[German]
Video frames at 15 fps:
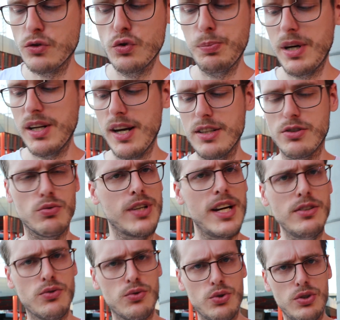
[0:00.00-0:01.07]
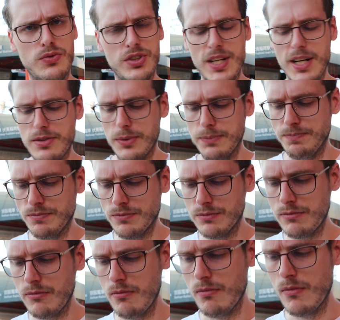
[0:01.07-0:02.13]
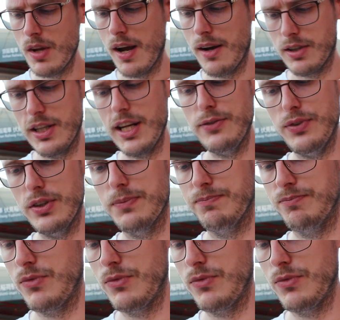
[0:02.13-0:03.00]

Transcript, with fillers: Super nice und gar nicht so süß, wie ich dachte. Oh. Geht echt fit.